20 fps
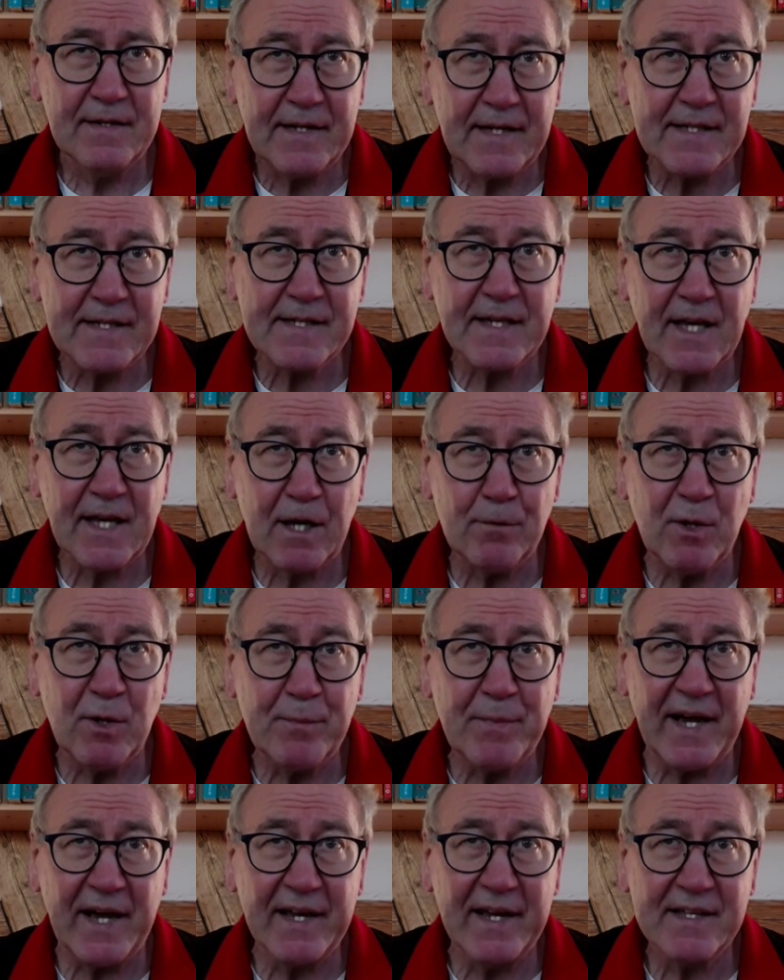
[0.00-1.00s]
der sich aber
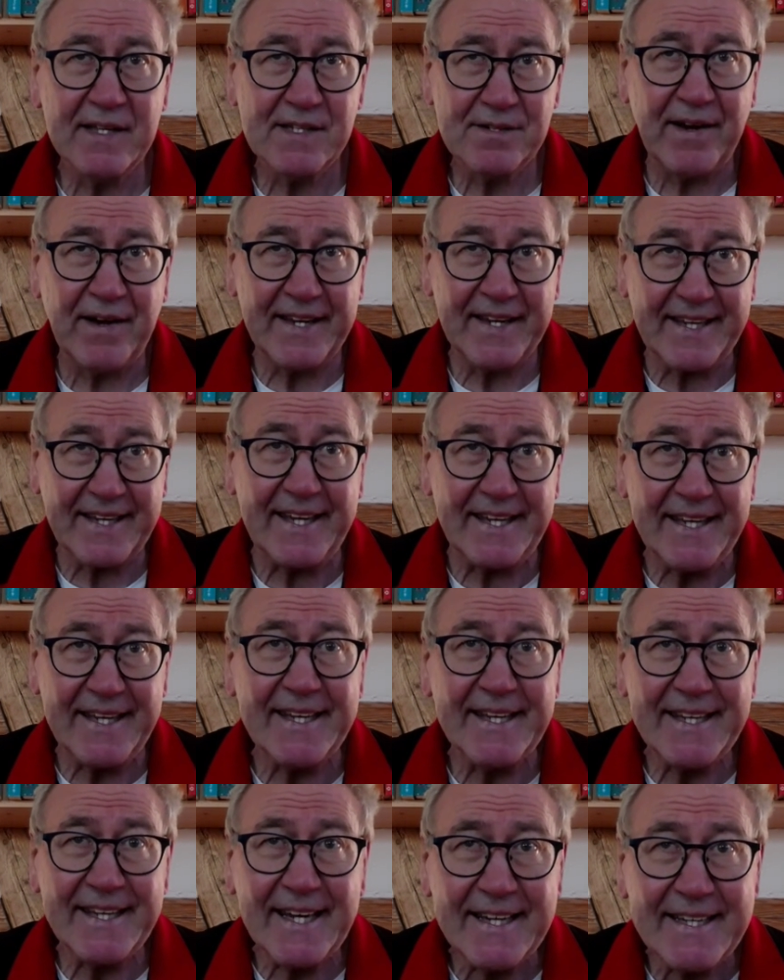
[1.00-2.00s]
bei
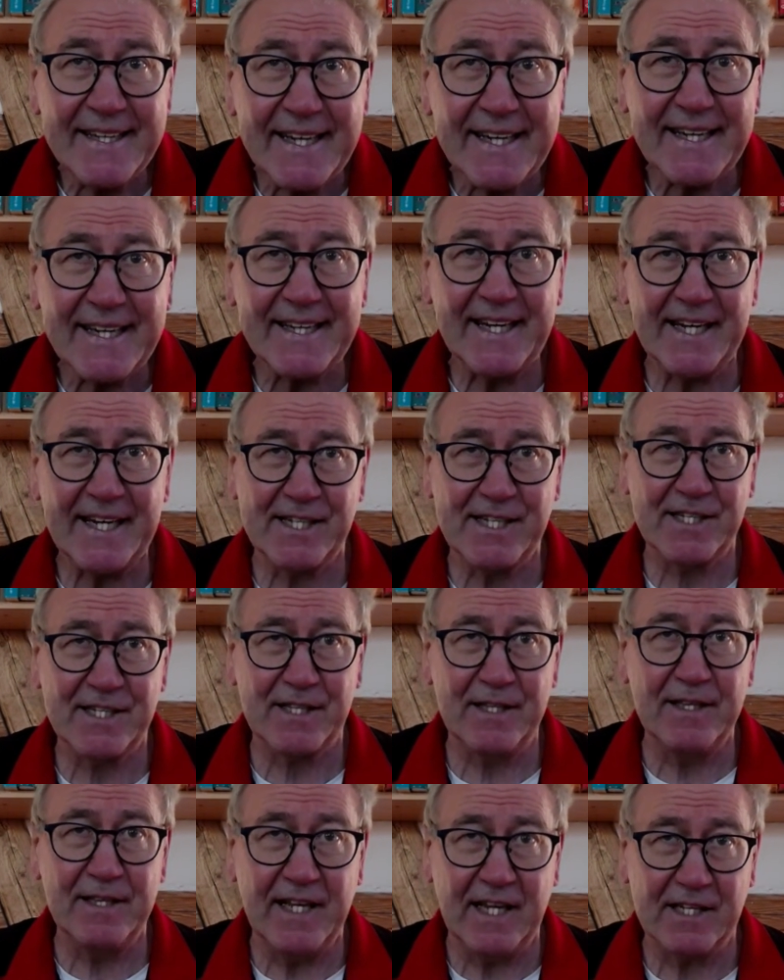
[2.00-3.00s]
2G ja nicht
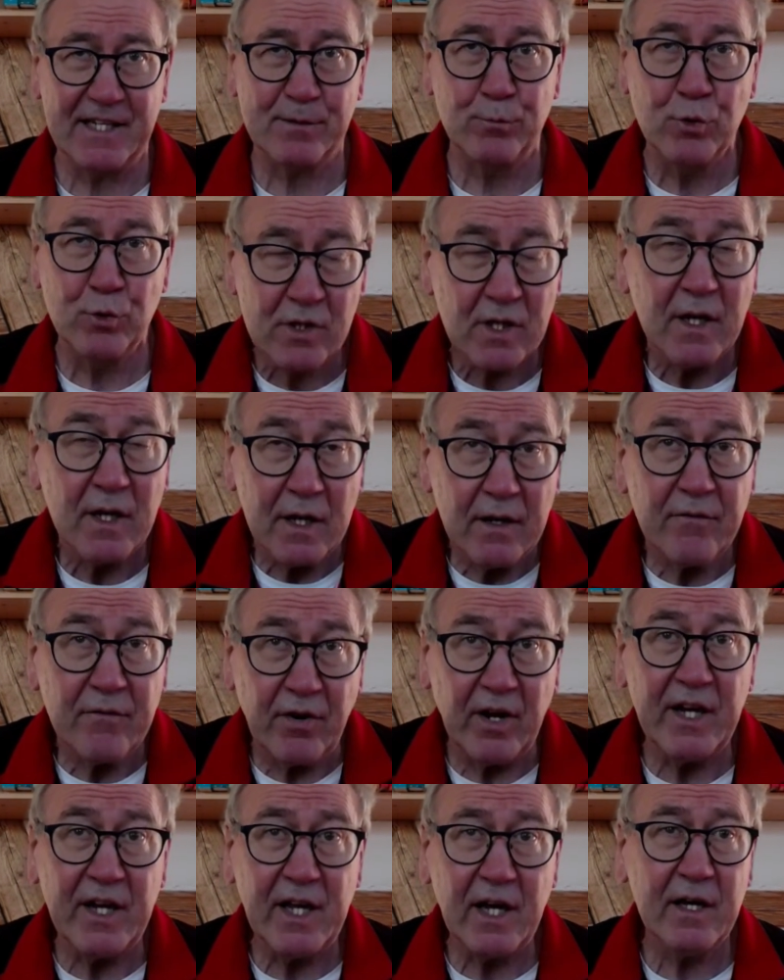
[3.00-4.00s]
testen lassen muss,
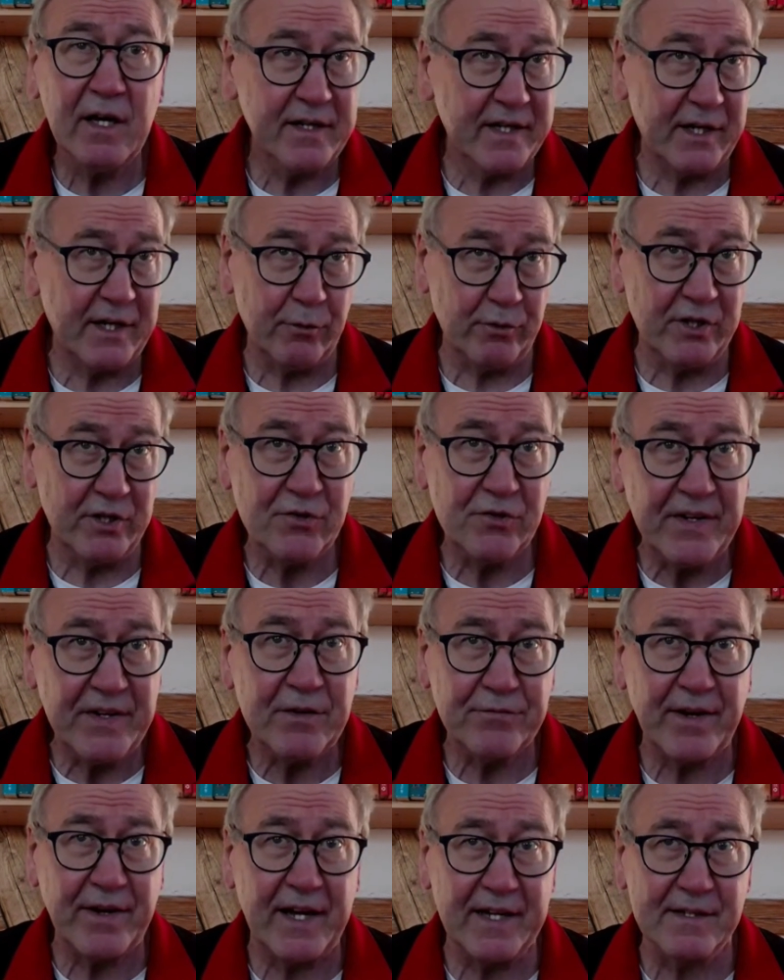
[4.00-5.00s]
weil ja theoretisch
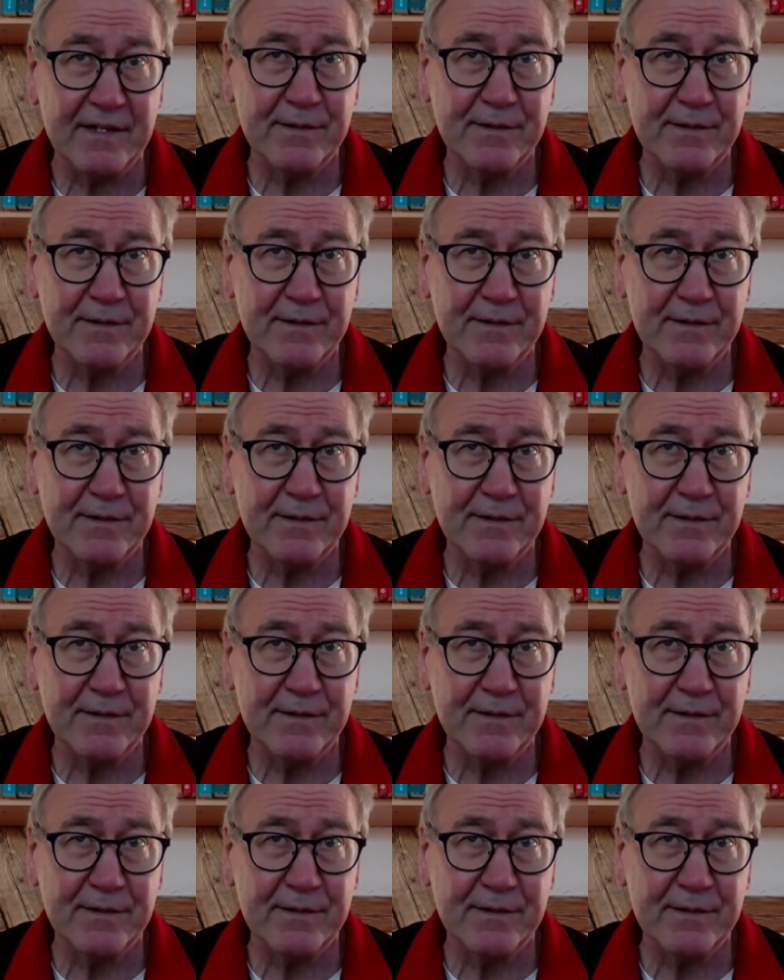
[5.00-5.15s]
virenfrei